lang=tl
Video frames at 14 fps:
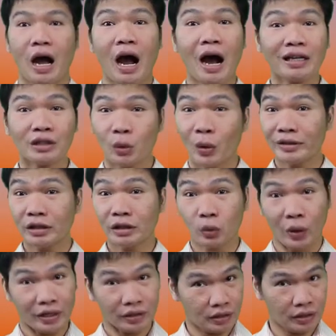Ang
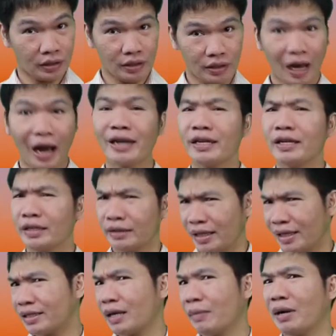2020 ay
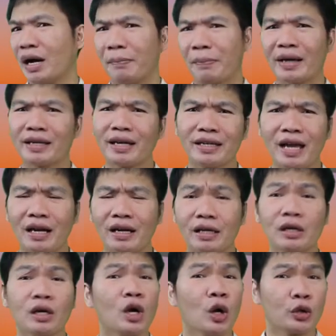hitik sa mga pangyayaring
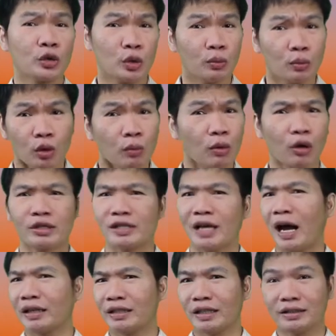sumubok
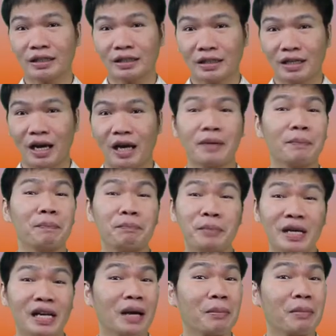sa ating katatagan
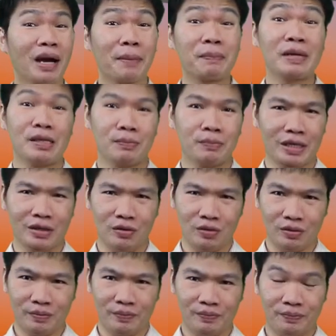bilang mga Pilipino.